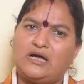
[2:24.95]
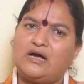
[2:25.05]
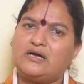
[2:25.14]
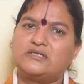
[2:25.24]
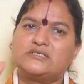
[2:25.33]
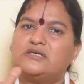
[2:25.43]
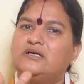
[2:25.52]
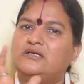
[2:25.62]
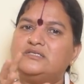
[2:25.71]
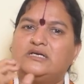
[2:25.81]

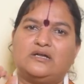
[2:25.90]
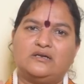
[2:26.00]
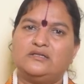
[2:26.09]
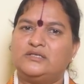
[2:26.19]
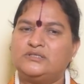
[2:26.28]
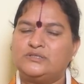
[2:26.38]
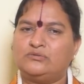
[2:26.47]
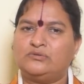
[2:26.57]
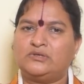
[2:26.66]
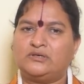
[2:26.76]
ఆకర్షణగా జనాన్ని
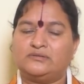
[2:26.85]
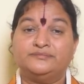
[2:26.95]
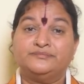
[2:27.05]
తెచ్చుకుంటారు